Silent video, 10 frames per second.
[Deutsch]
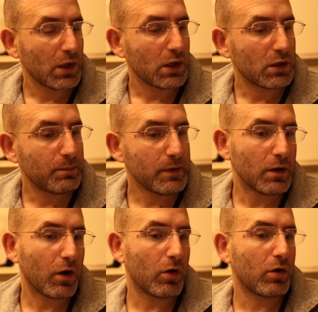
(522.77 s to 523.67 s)
Ich bin
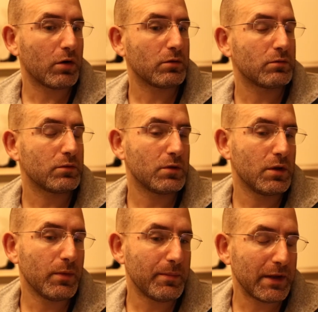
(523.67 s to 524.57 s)
auch
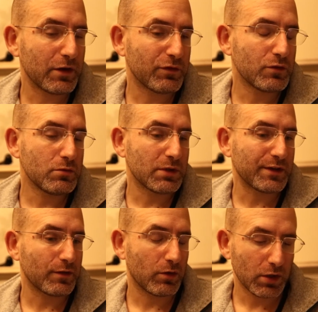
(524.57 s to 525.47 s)
immer mehr davon
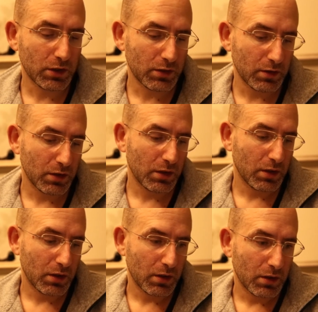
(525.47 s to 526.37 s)
überzeugt,
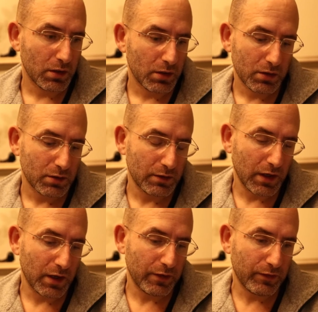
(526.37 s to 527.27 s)

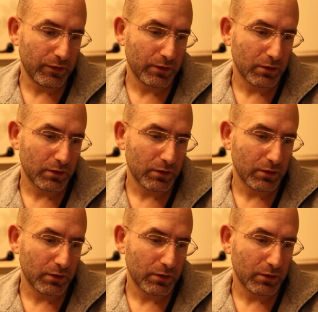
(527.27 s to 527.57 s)
dass